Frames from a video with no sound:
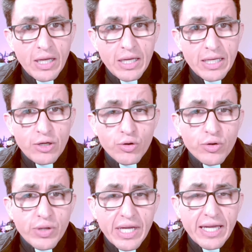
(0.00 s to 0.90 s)
Y yo
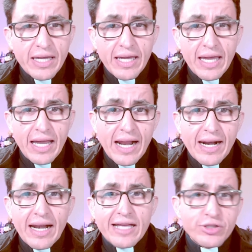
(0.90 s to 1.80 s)
creo que en las
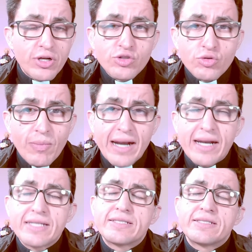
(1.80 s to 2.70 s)
relaciones
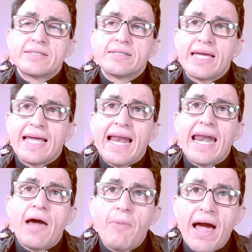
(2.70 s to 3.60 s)
humanas el
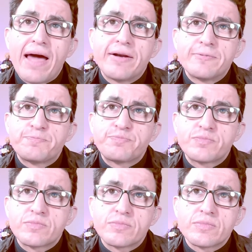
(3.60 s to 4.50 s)
alabar
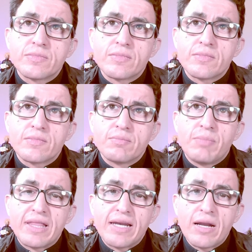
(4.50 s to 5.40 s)

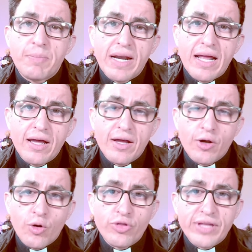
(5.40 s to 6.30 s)
valdría la
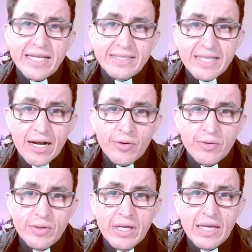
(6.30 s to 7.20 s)
pena
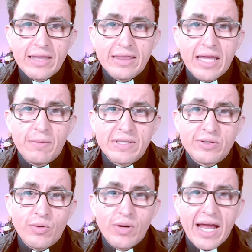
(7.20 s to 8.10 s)
contrastarlo tal vez
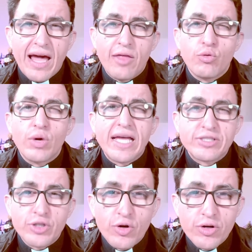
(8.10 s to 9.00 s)
con la
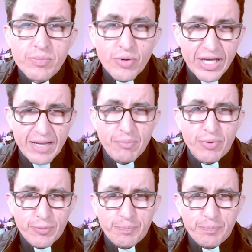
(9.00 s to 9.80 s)
adulación, por ejemplo,